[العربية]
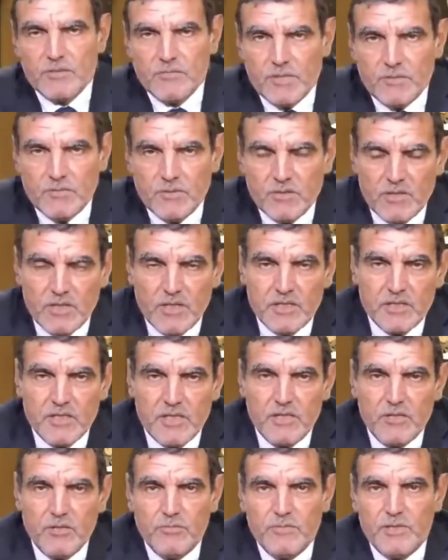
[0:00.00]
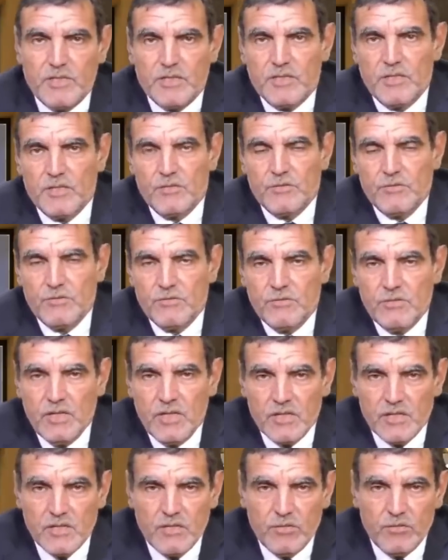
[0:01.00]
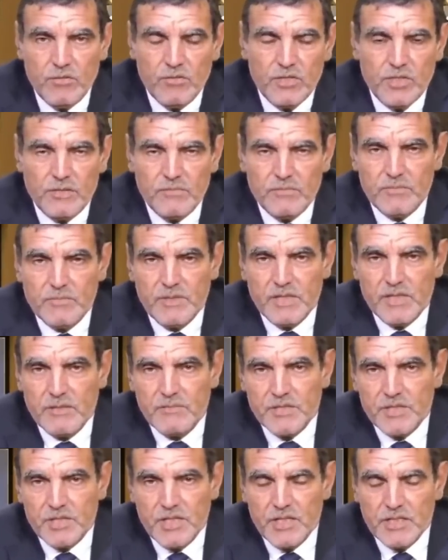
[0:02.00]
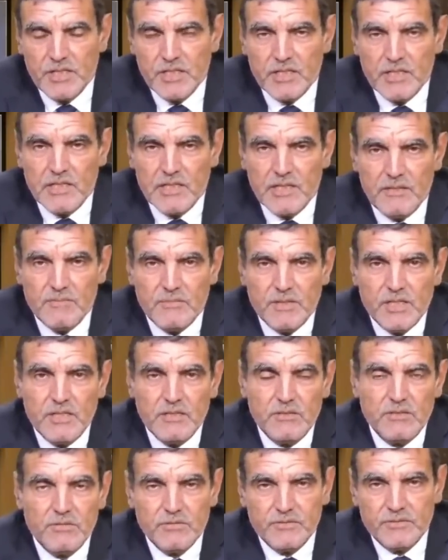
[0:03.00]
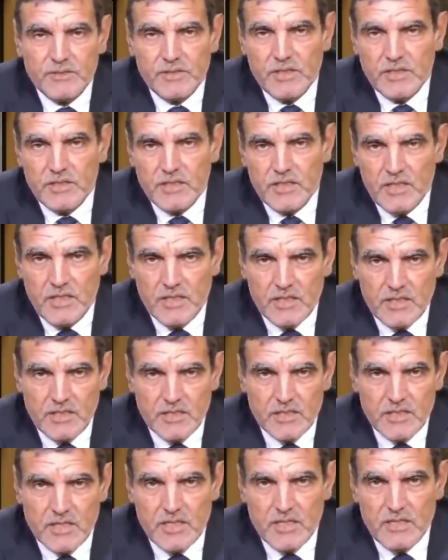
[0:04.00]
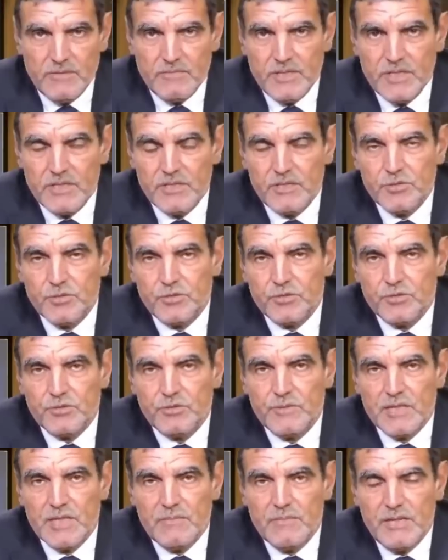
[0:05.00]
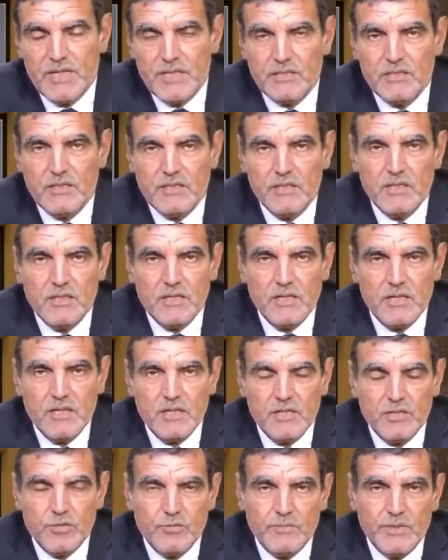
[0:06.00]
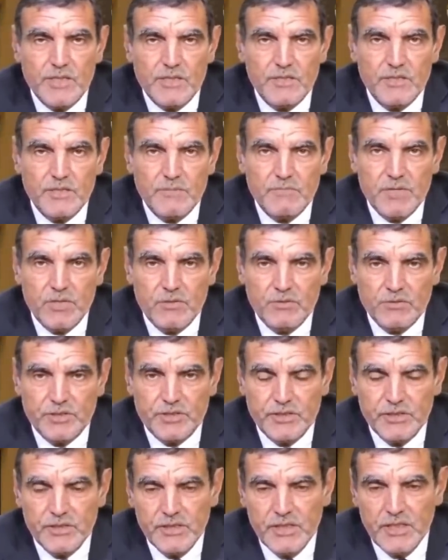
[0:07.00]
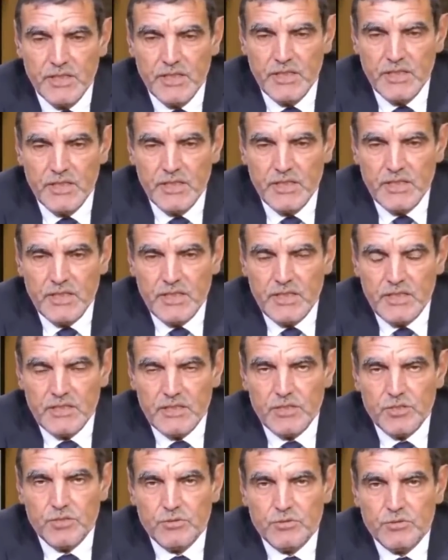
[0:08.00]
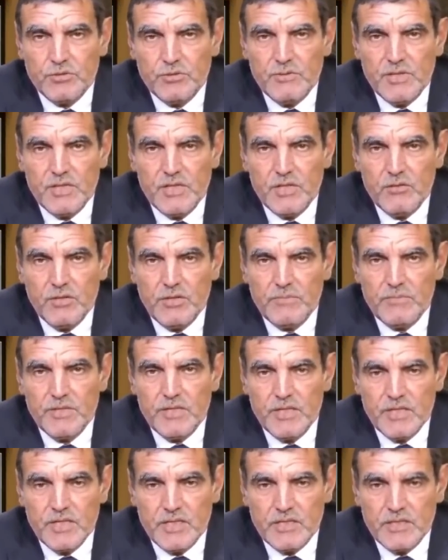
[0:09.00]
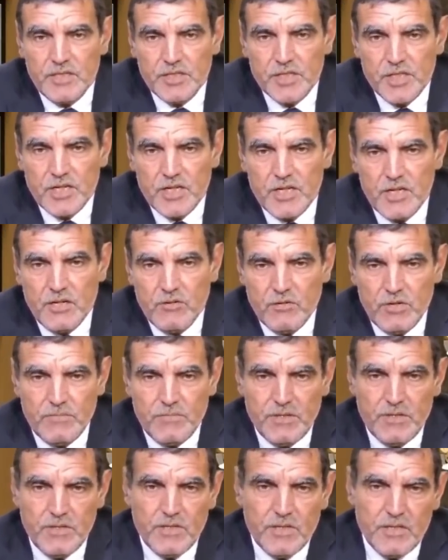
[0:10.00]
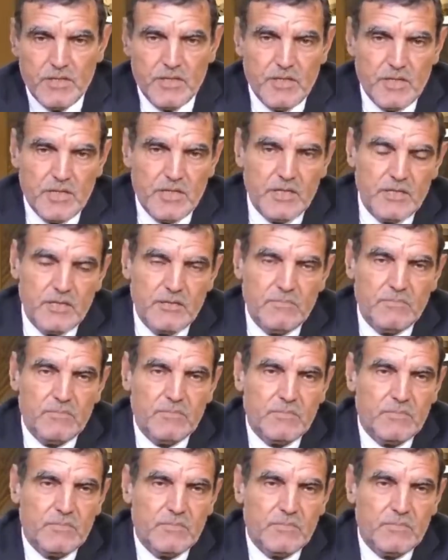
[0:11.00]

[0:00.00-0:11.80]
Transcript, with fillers: عليكم ورحمة الله تعالى وبركاته حلقة أخرى من برنامج حقيقة الأمراض في هذه الحلقة نتكلم عن جرثومة المعدة الهيليكوباكتير بايلوري هذه الجرثومة اللولبية هي عندها شكل لولبي يعني هذه